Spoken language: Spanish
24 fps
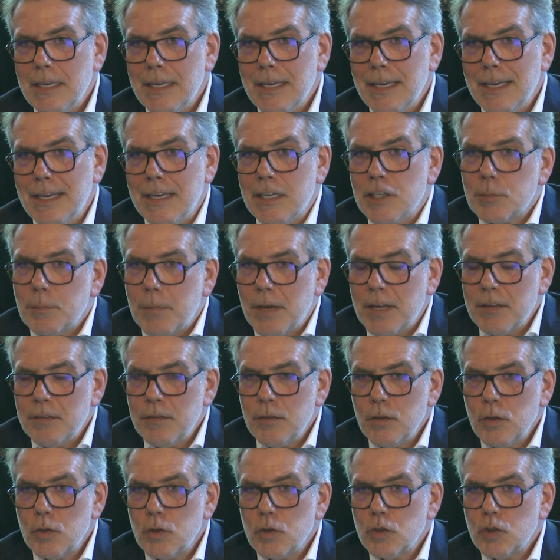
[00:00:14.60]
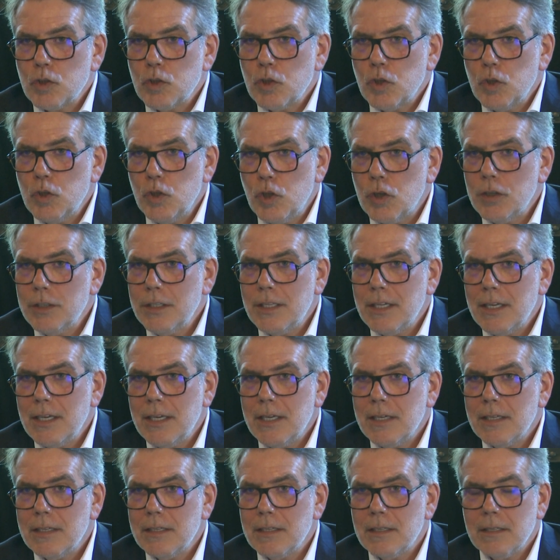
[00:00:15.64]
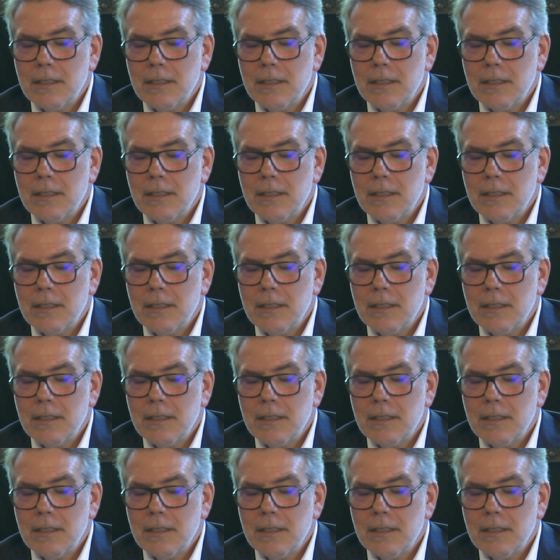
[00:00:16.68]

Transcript: en espacios donde